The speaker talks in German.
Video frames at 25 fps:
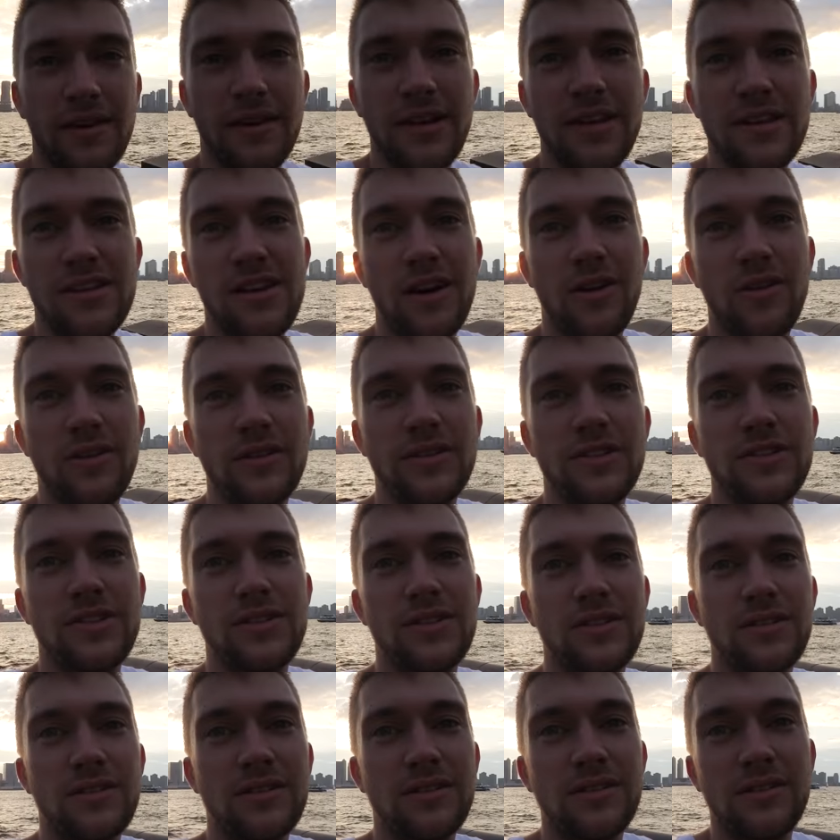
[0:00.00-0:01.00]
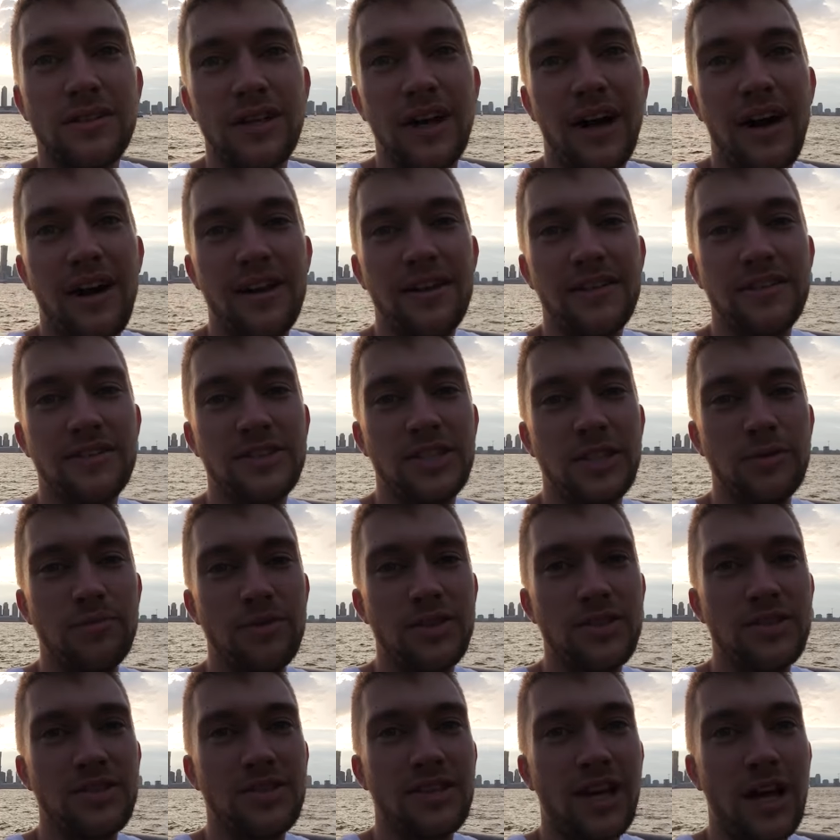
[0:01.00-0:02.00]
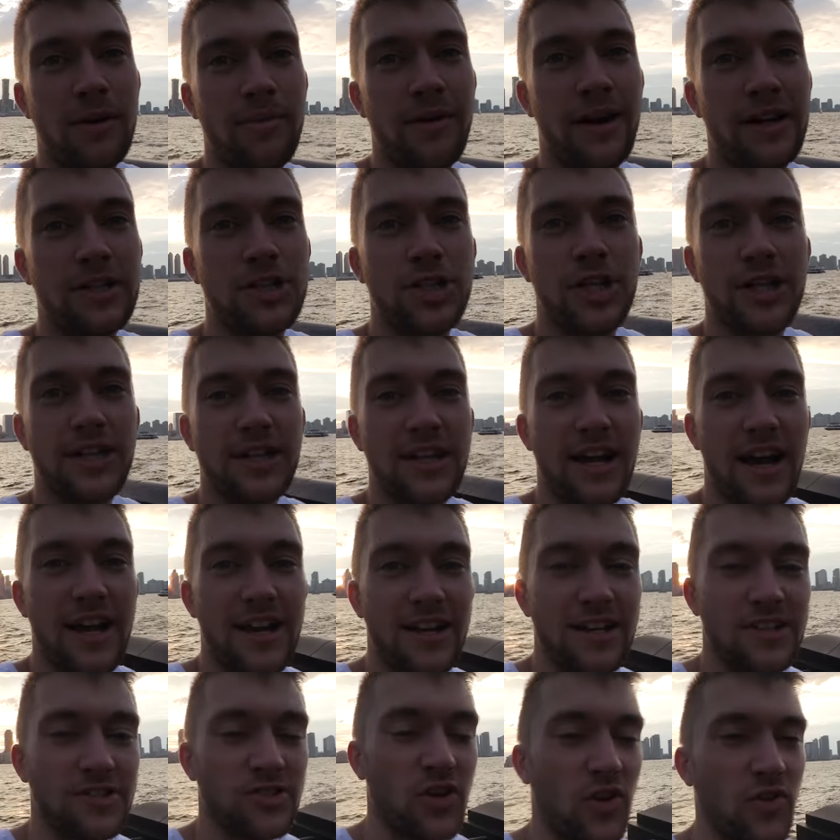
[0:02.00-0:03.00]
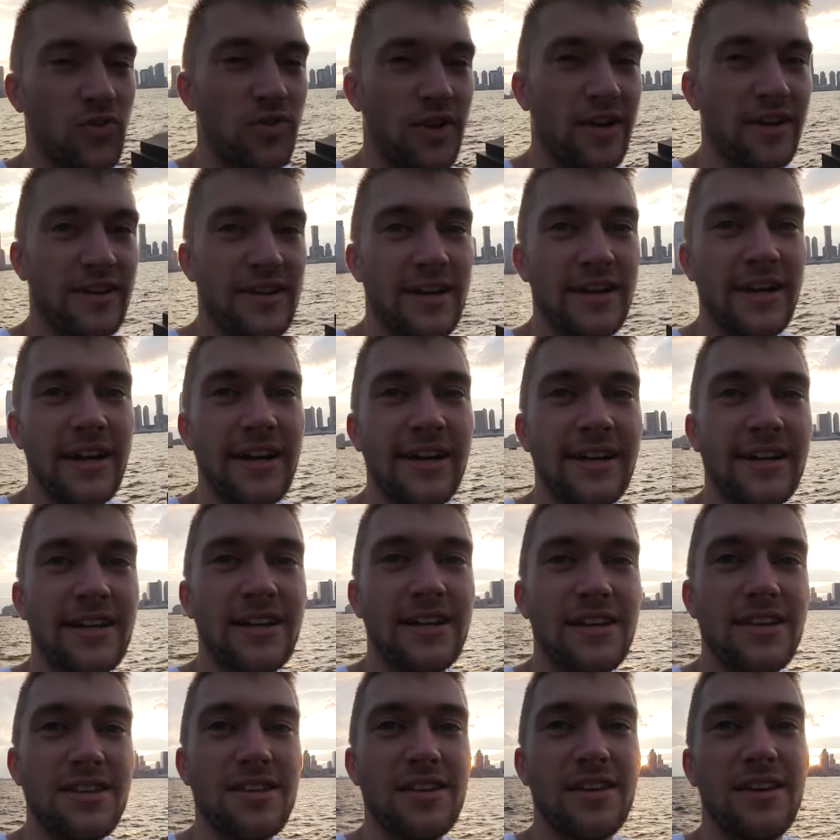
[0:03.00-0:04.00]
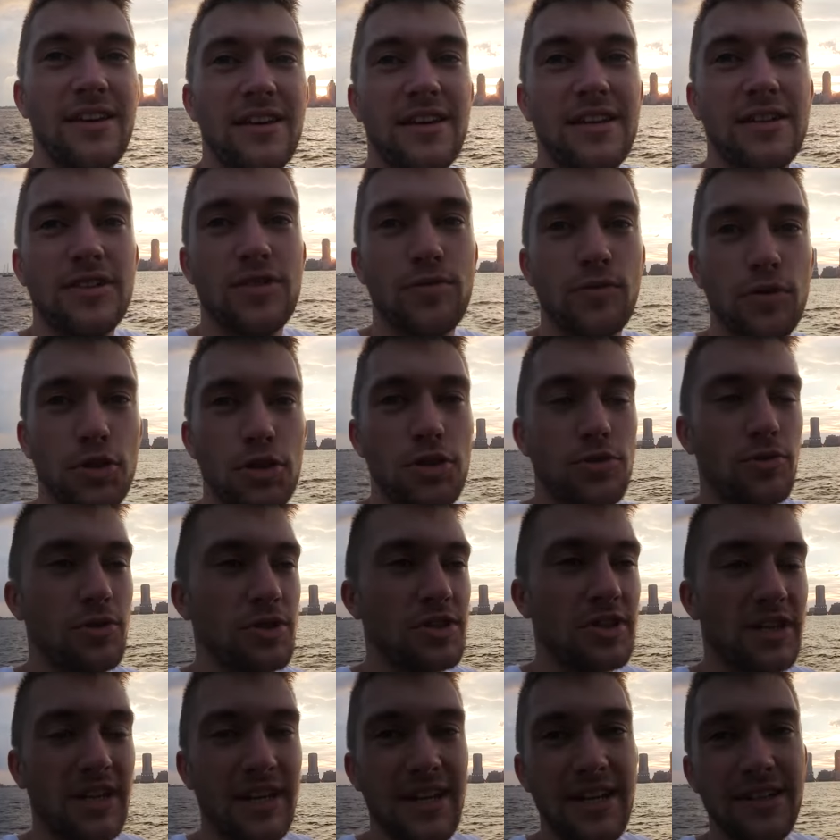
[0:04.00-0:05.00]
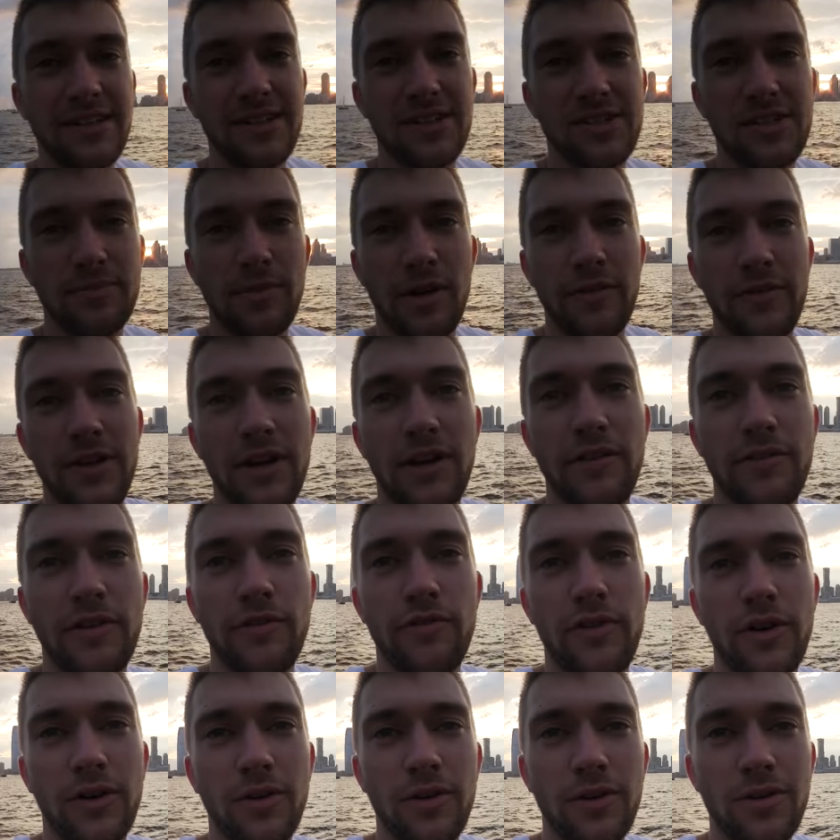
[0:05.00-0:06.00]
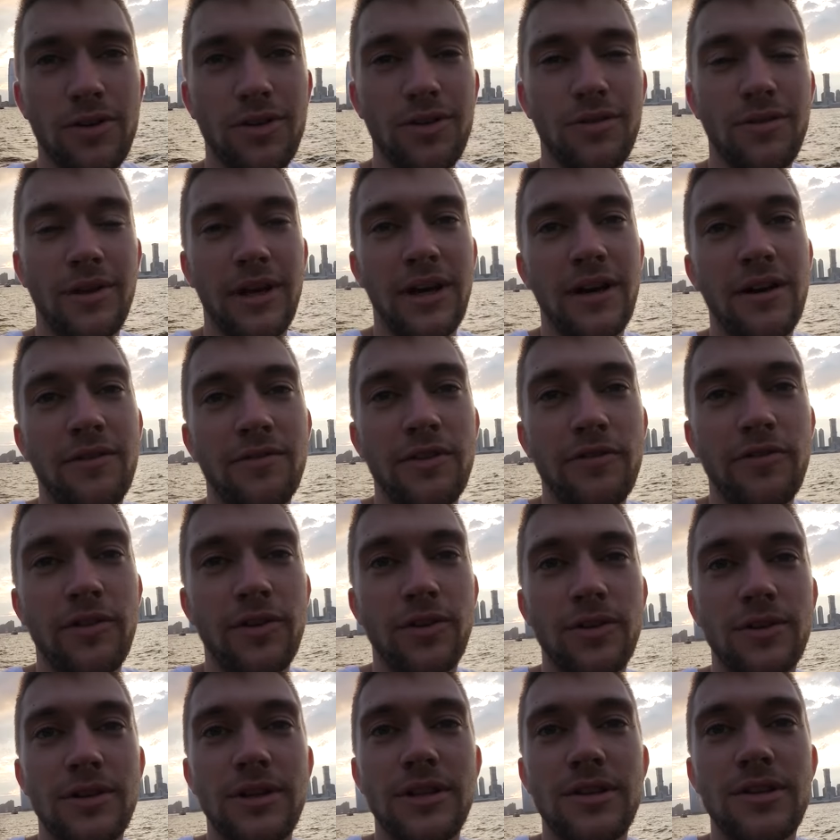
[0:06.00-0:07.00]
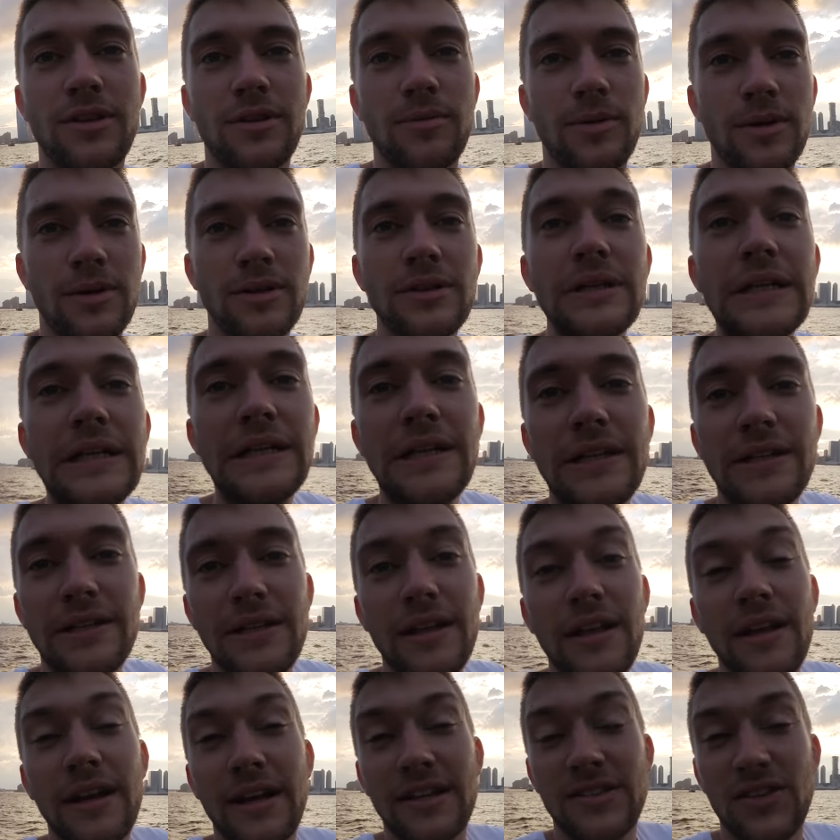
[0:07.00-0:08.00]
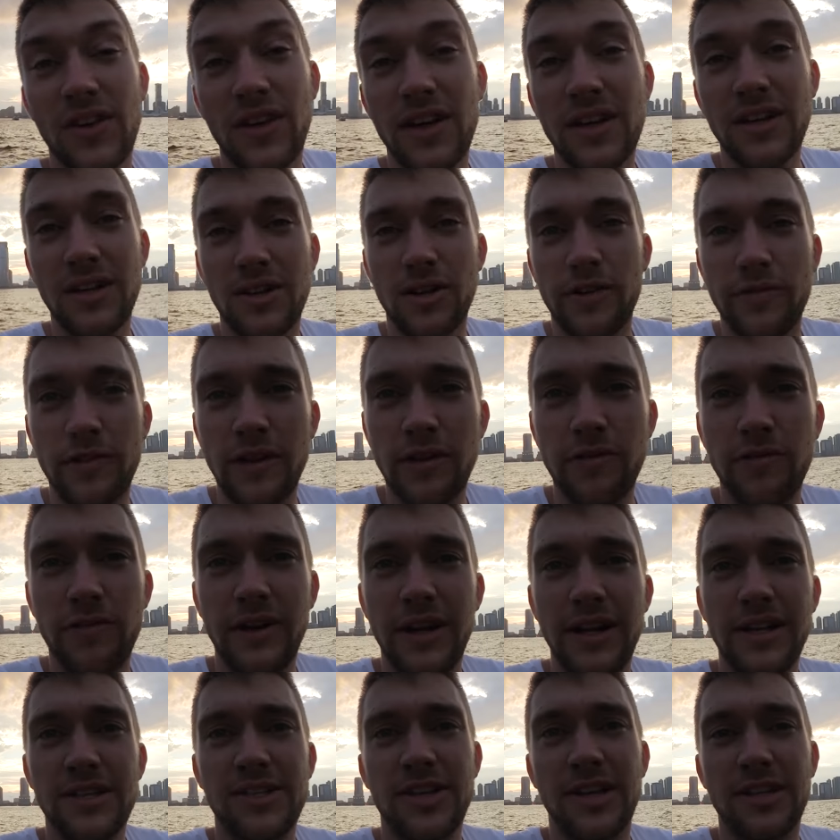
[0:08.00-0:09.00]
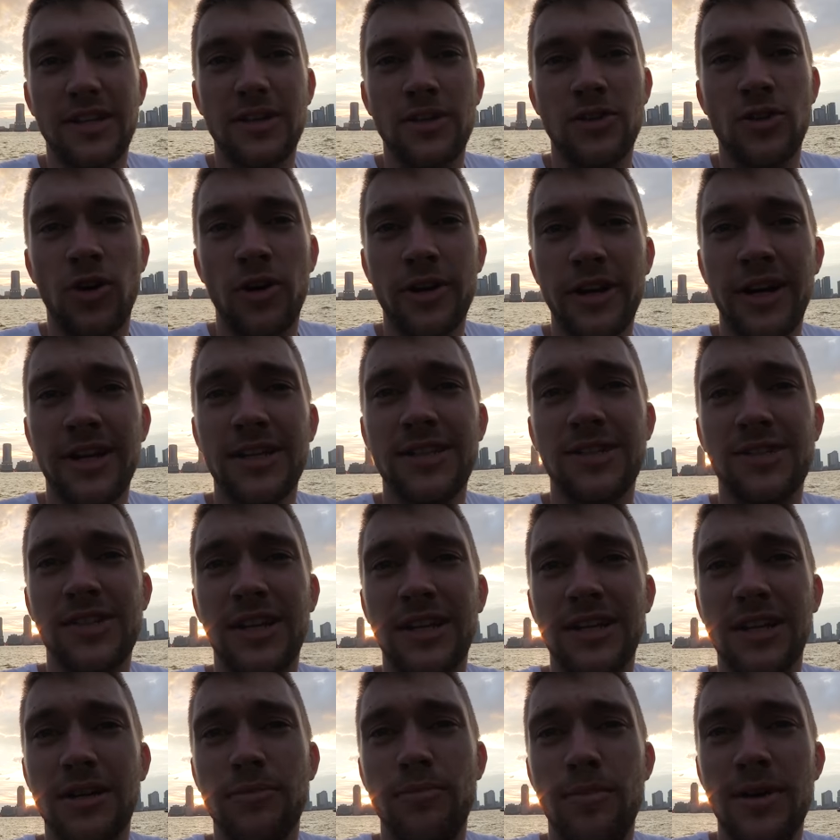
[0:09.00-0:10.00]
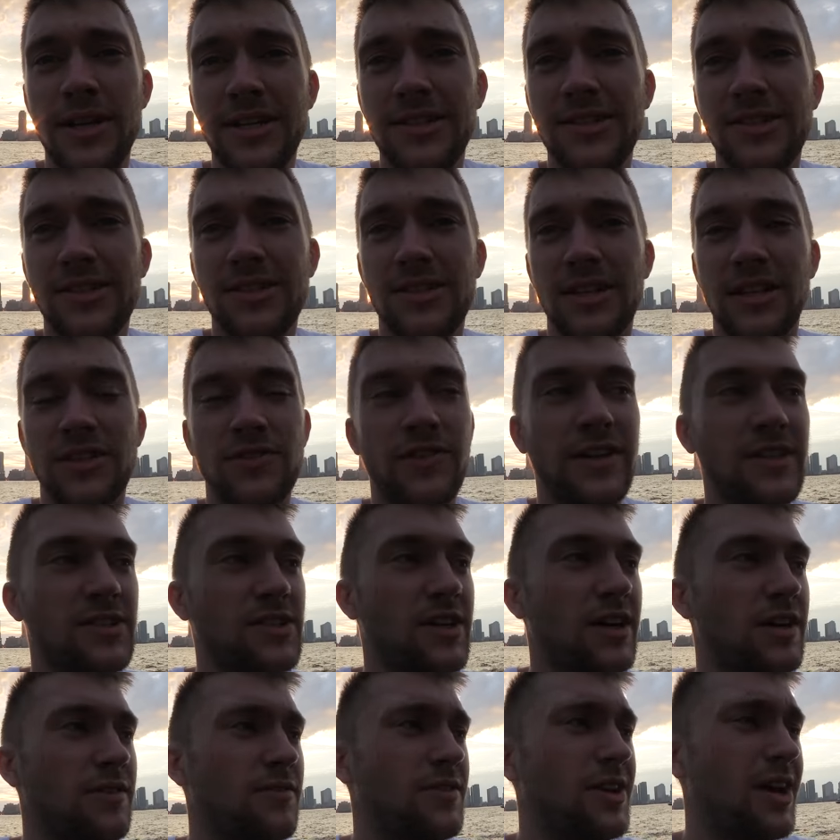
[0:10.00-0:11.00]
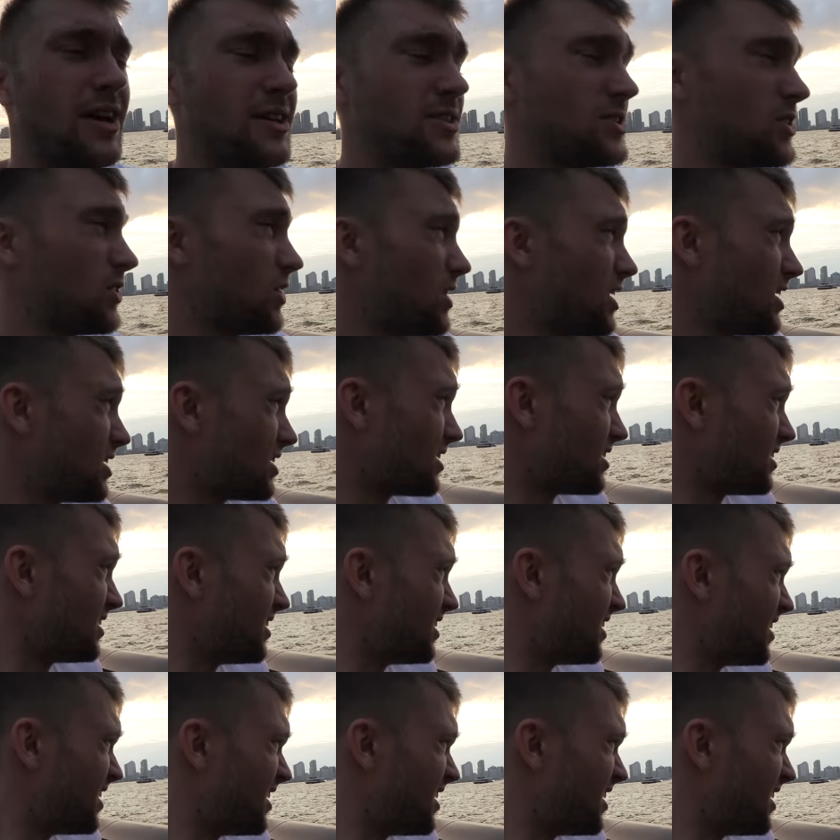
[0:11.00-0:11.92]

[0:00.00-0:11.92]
Hinter uns gerade ein ziemlich dramatischer, geiler Sonnenuntergang eigentlich. Zwischendurch regnet es immer wieder wie verrückt. Naja, wie verrückt nicht, aber es regnet auf jeden Fall. Es hat gedonnert, es hat geblitzt. Jetzt fängt es gerade wieder an zu regnen.